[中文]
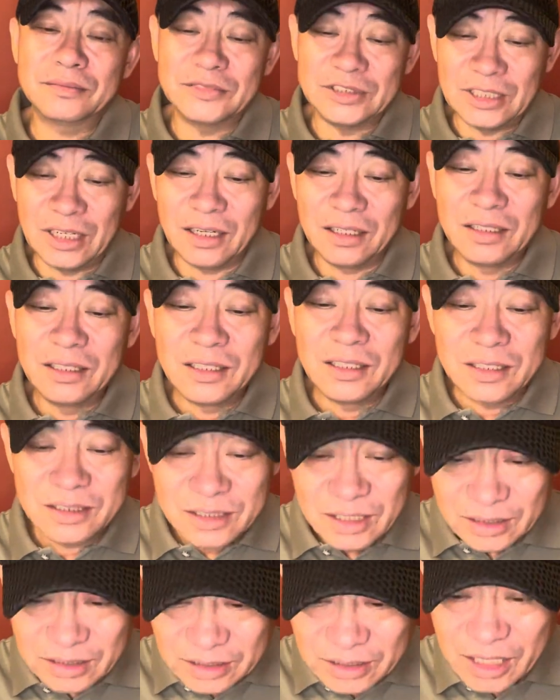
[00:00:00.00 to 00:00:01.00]
啊，
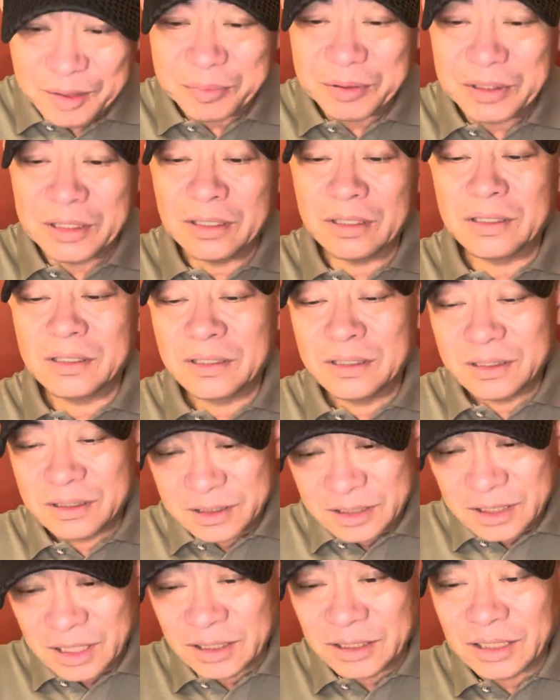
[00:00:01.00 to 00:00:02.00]
让他带兵，
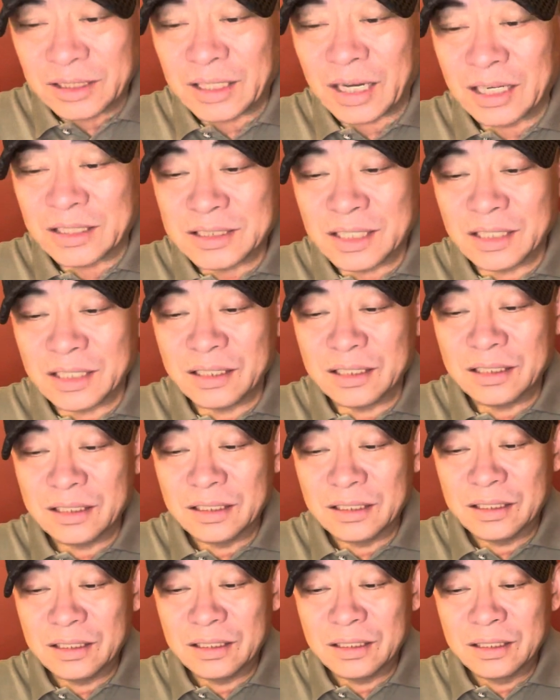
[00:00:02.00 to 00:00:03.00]
让他打仗。
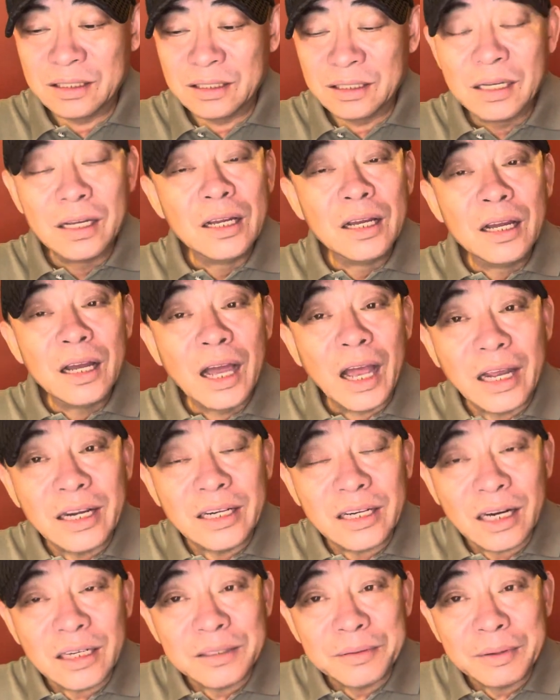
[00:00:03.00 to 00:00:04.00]
还
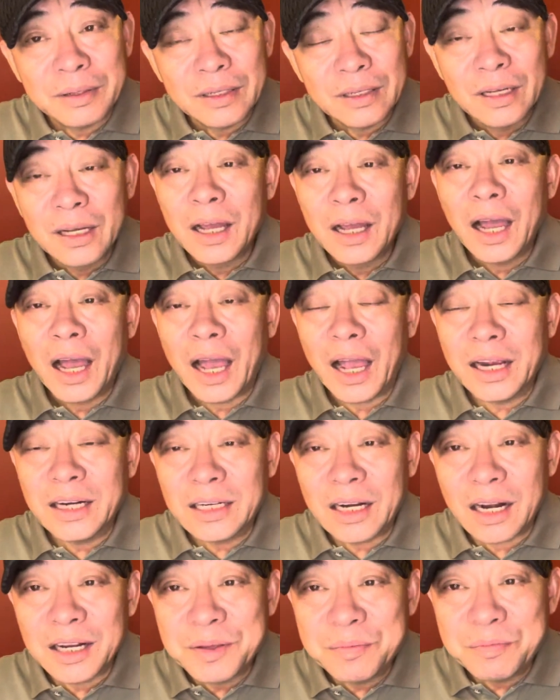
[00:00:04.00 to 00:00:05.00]
让什么？还
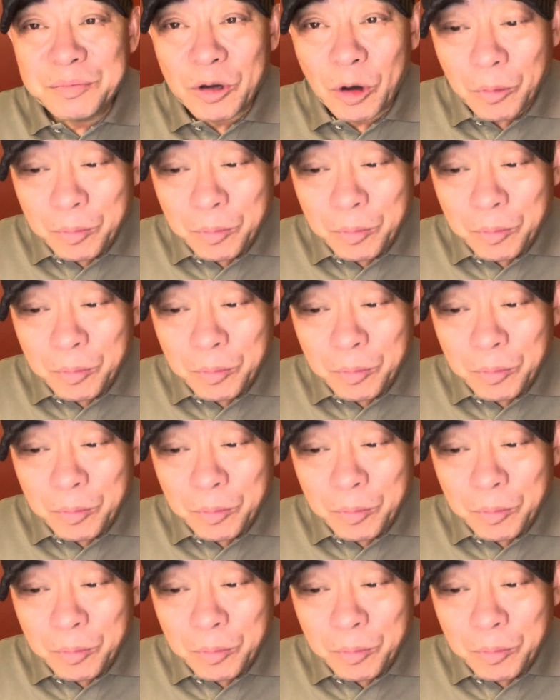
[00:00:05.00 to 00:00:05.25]
让林彪